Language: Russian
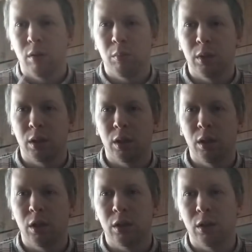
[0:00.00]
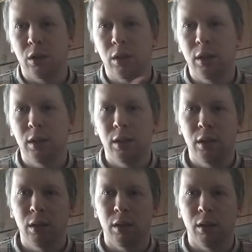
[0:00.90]
бесконечной
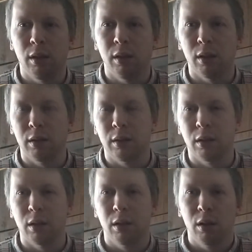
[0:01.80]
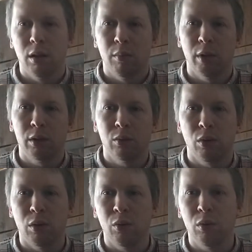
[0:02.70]
жизни, или это морской
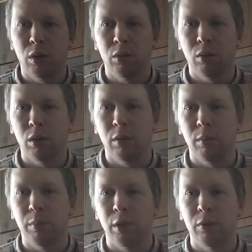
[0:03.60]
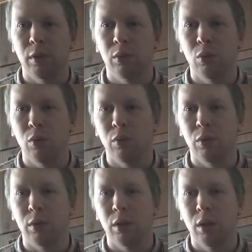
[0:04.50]
крюк, который вам
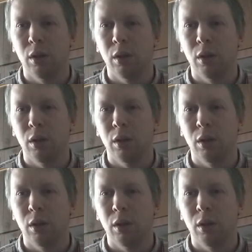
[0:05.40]
пришвартовывают